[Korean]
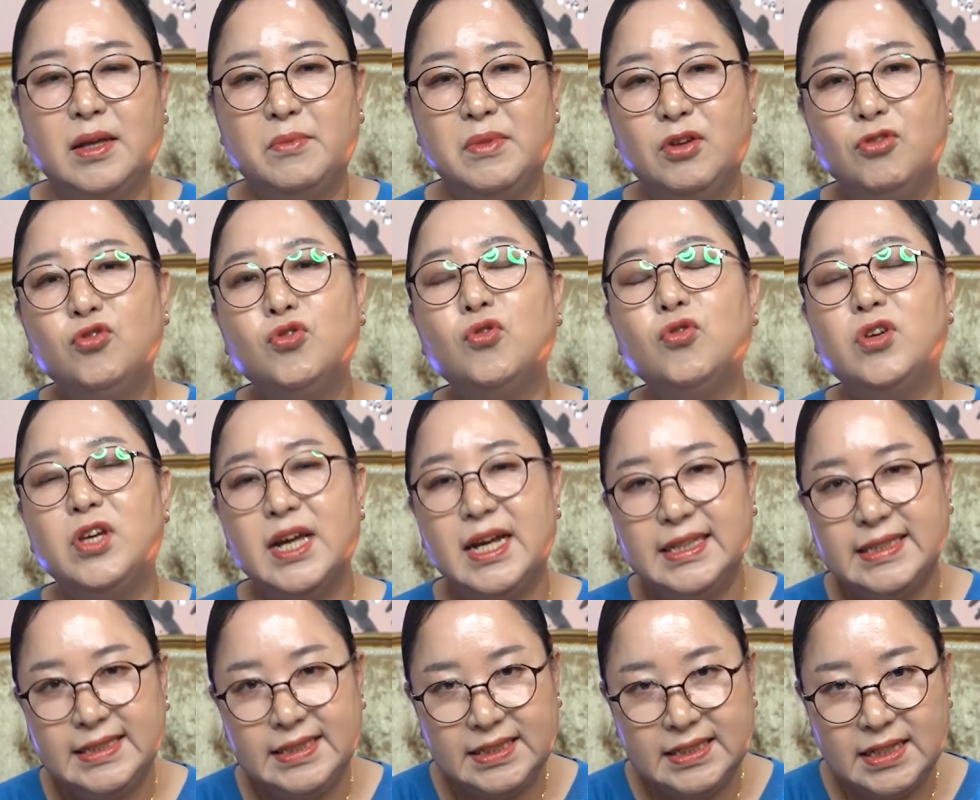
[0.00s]
그다음에 유통
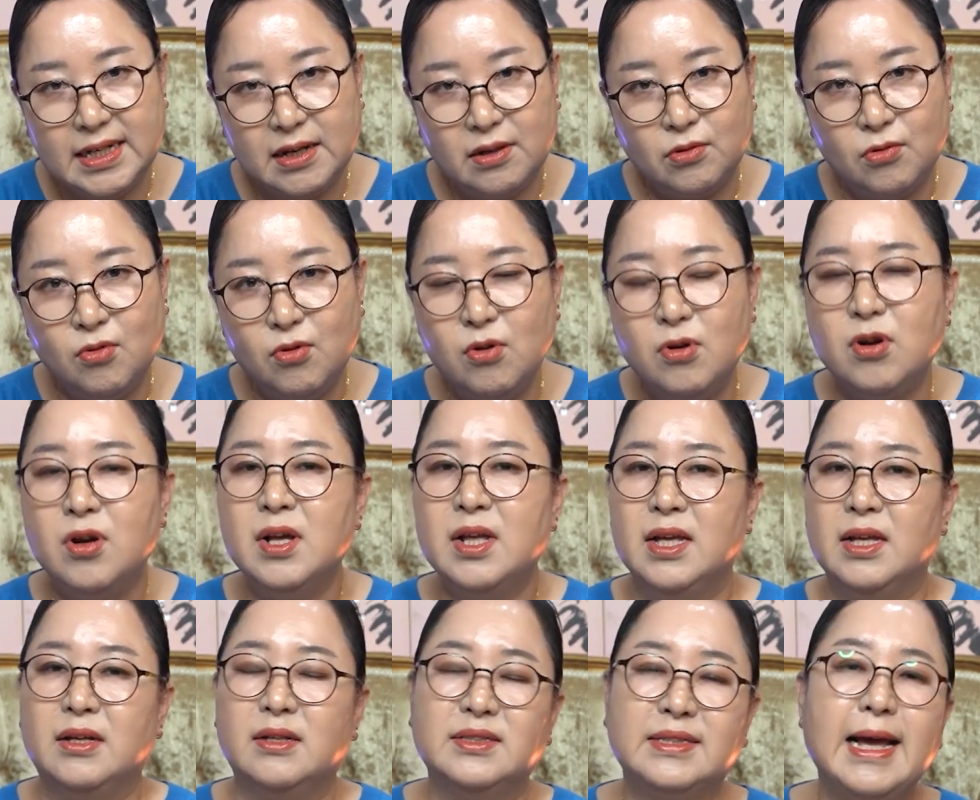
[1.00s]
기한이 지났고 음.
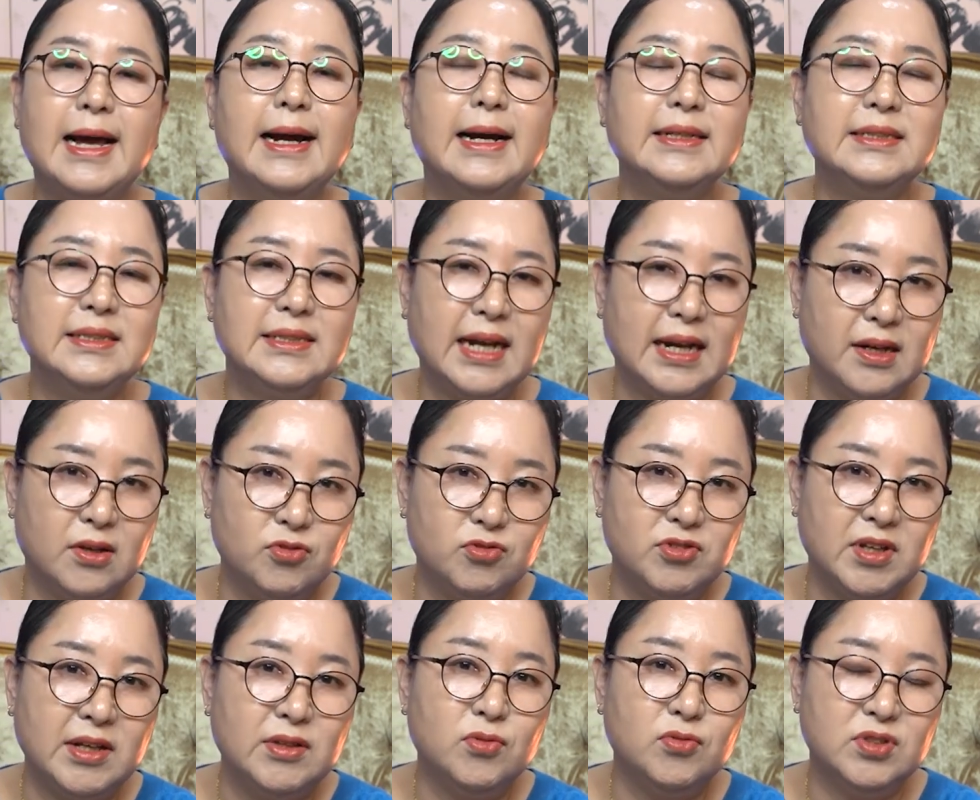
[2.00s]
그러니까 상하진 않아도
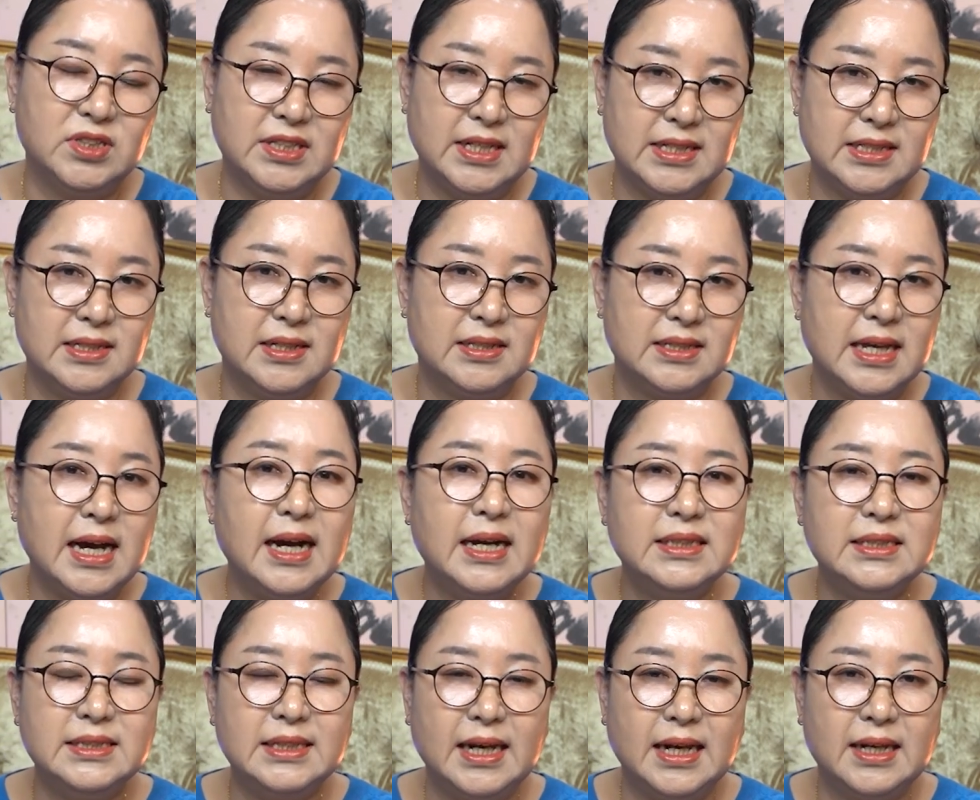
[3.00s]
냉동실에 있으니까 네,
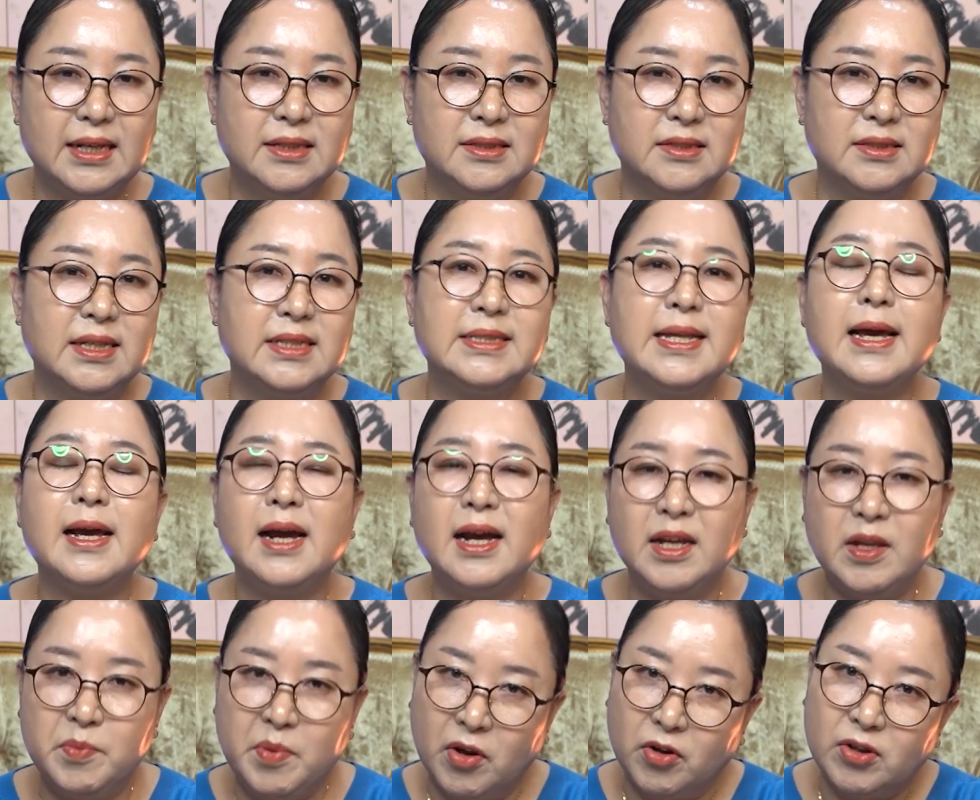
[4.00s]
상하진 않았는데
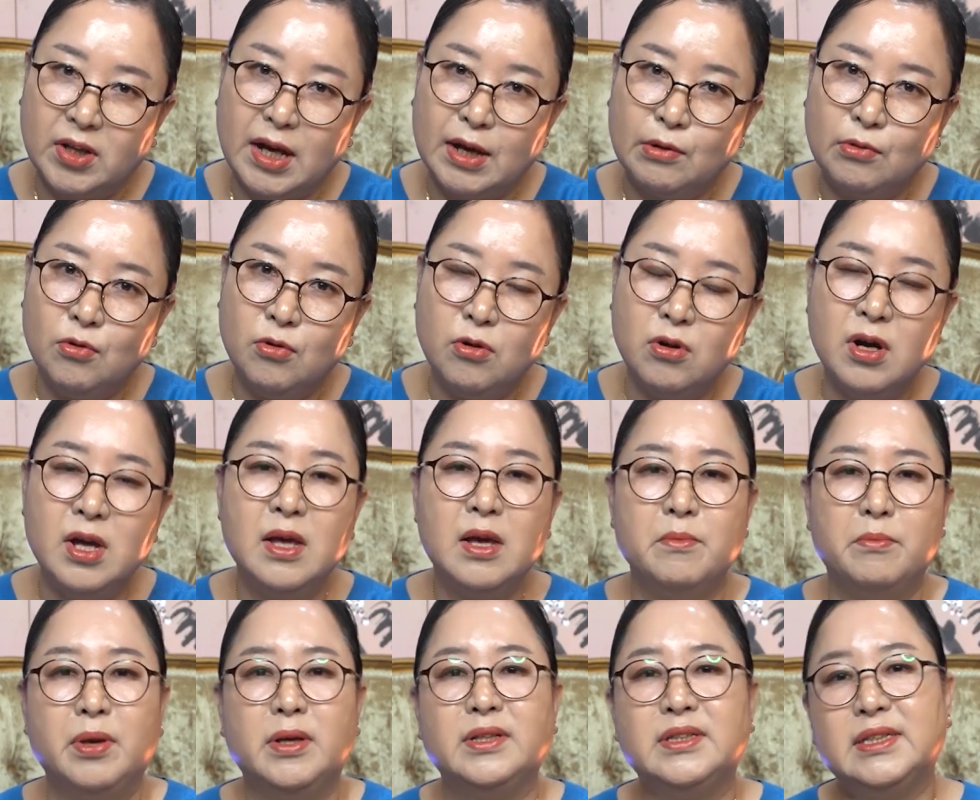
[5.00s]
색깔이 변하고
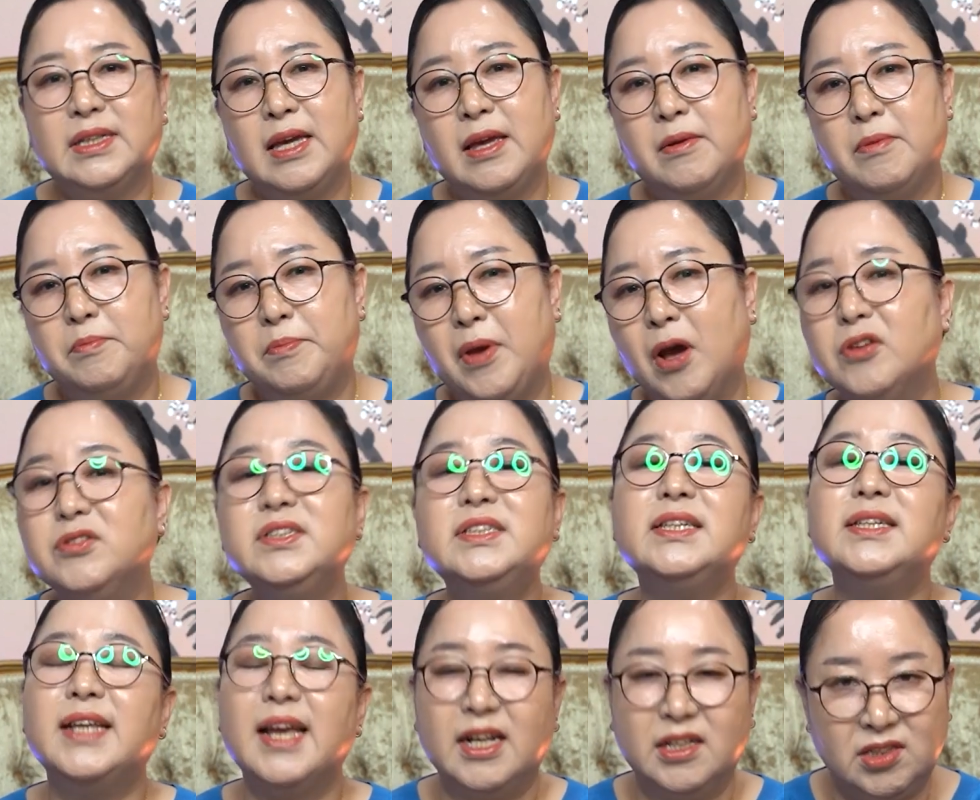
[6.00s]
음. 이렇게
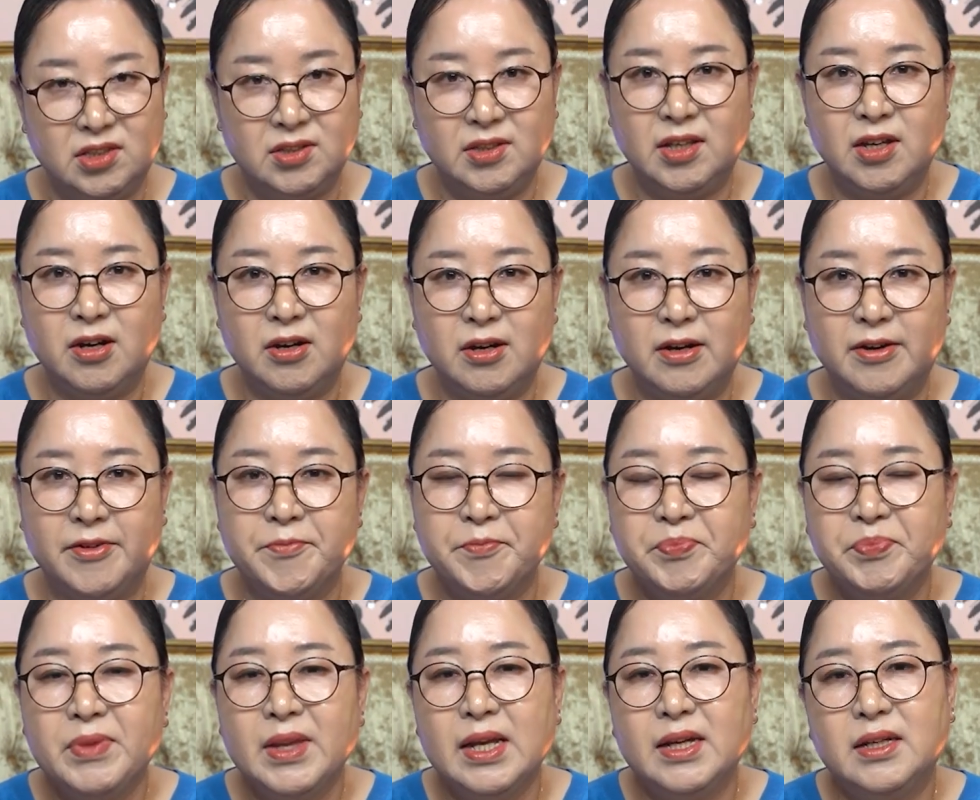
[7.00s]
변질되거든요.
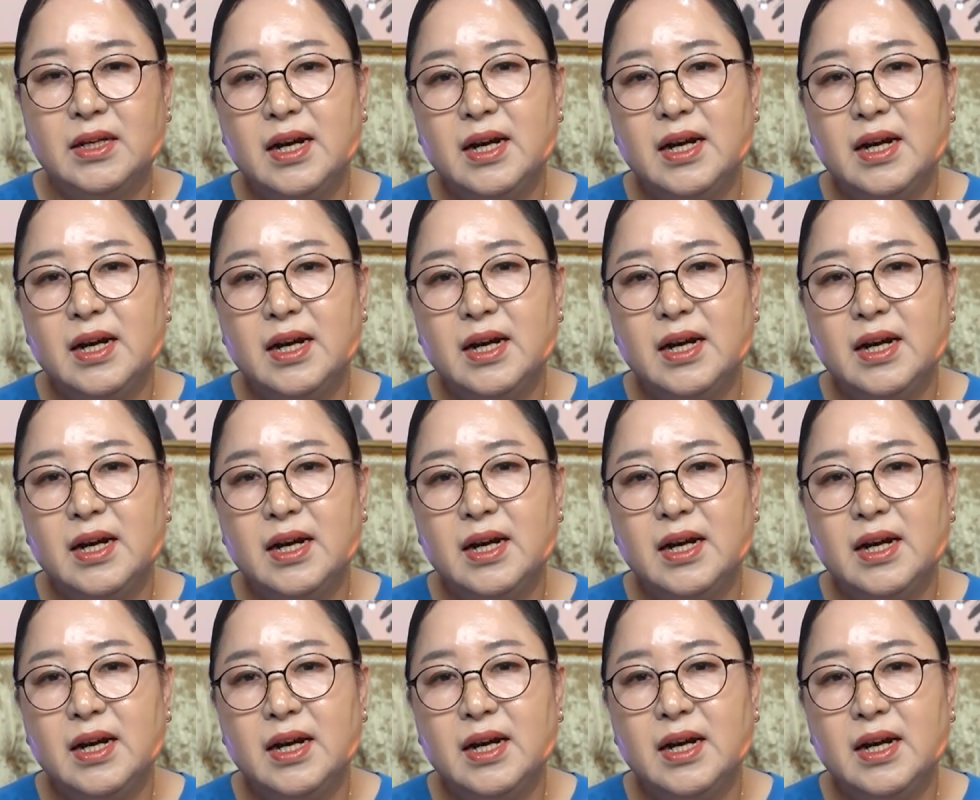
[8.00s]
그쵸. 그렇죠.